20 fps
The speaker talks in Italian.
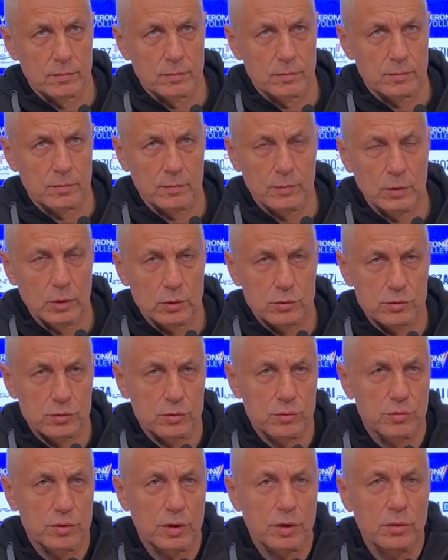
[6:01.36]
Non
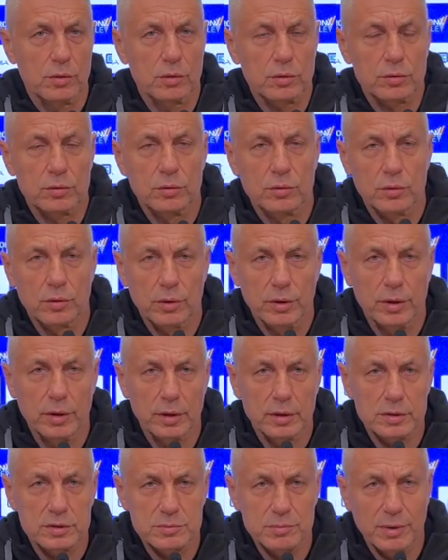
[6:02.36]
sono d'accordo, noi
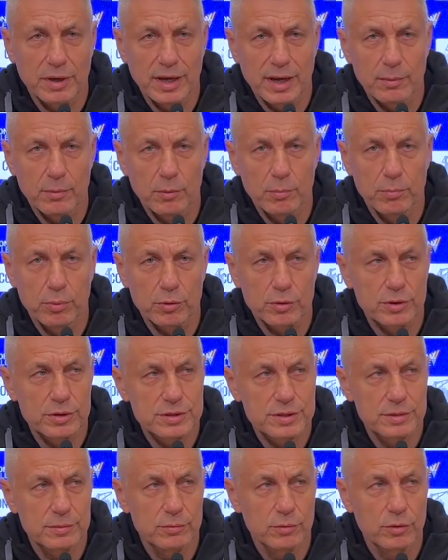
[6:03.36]
sbagliamo
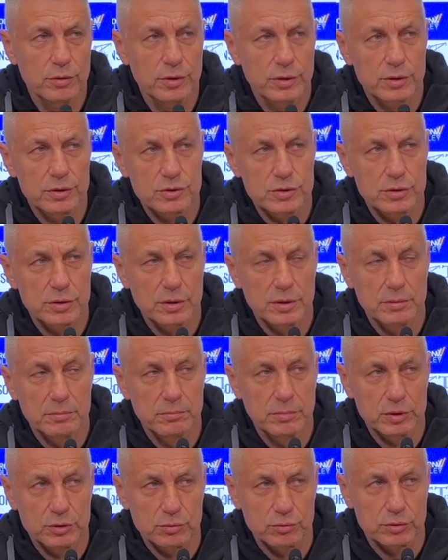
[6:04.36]
pochissimo in, in
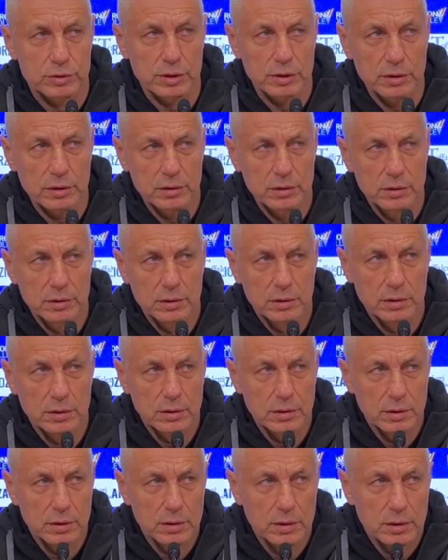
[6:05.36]
battuta
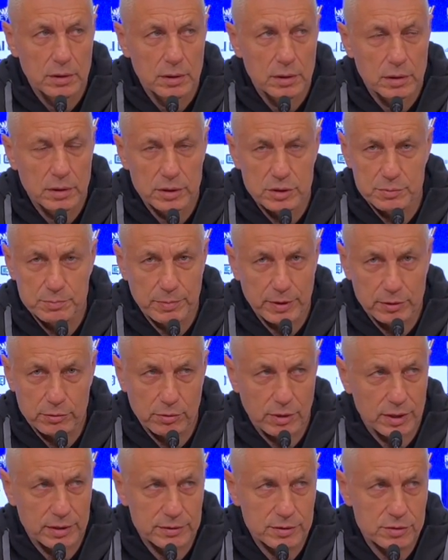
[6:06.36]

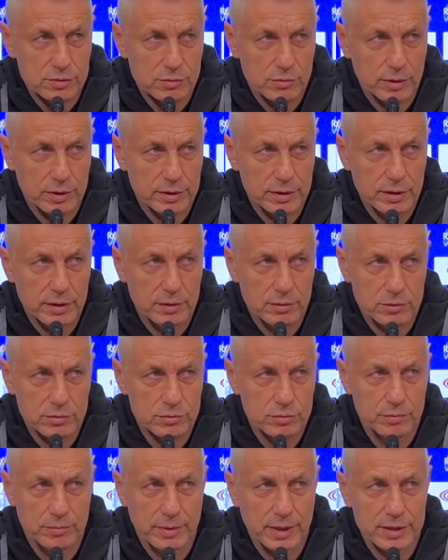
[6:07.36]
rispetto a altre squadre, il
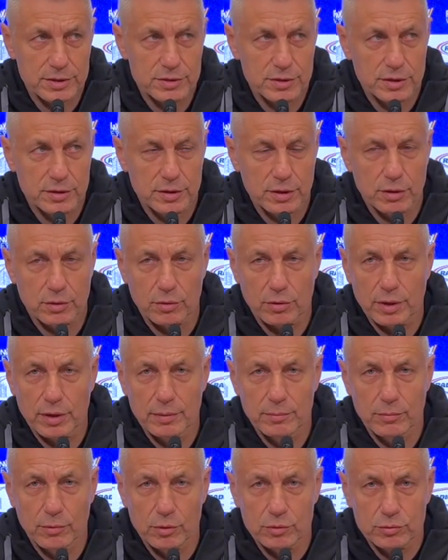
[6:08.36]
nostro margine di errore è
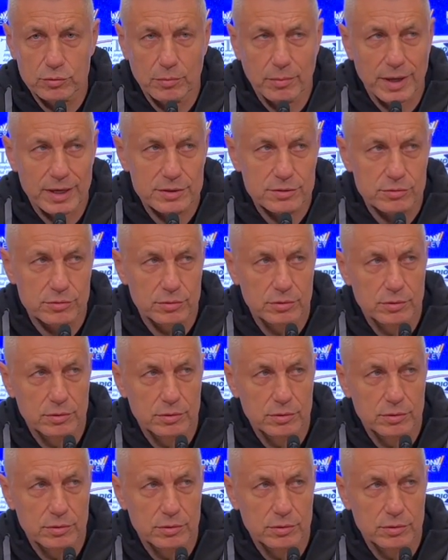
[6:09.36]
molto basso.